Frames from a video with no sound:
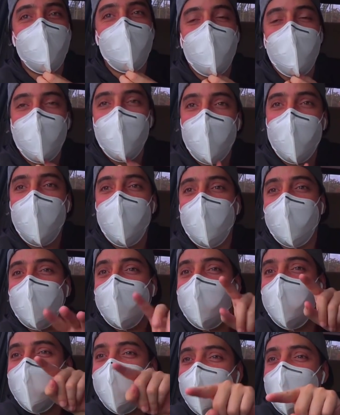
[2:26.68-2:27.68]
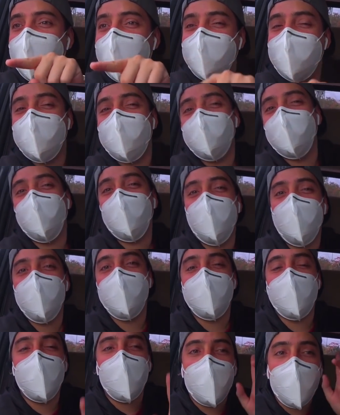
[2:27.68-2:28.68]
que aquí en este centro
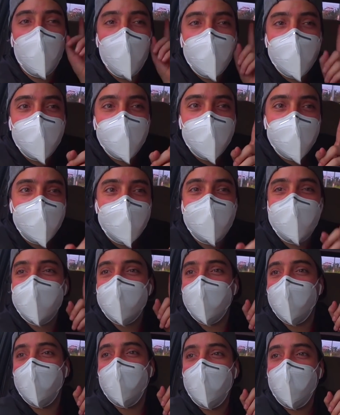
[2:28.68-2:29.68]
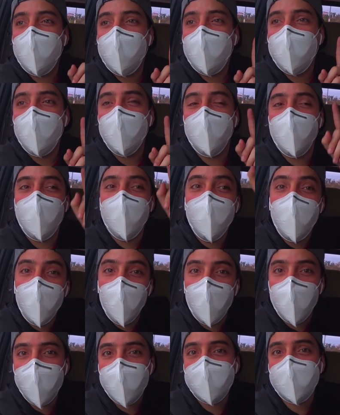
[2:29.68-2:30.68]
comercial, antes de llegar a
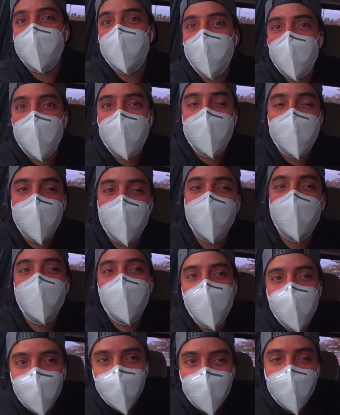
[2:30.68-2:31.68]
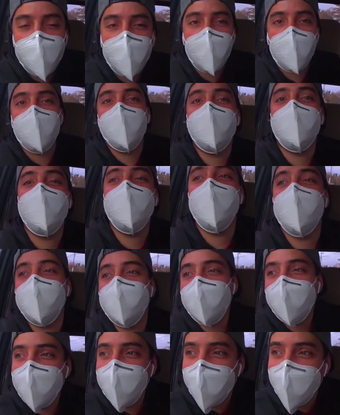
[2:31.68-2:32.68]
Flores, que es la isla donde no se queda antes de ir a
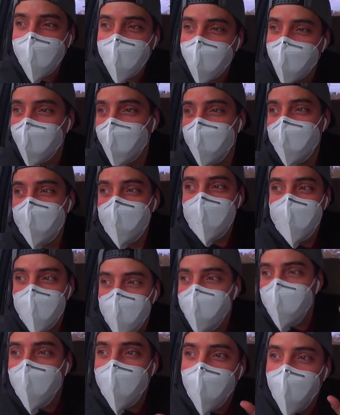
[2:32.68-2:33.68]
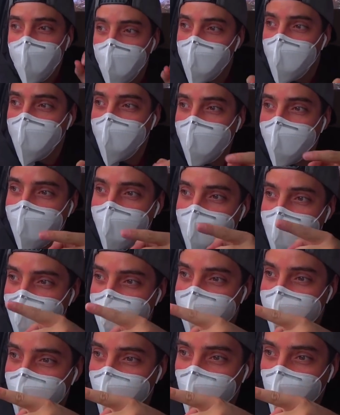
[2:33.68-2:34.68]
Tical, me compré en
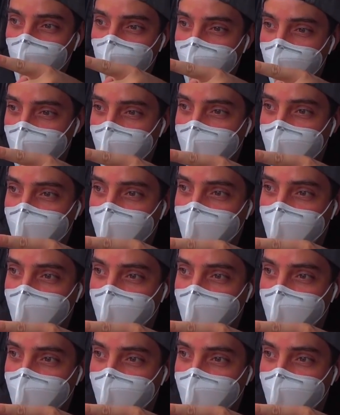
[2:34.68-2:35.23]
este dólar,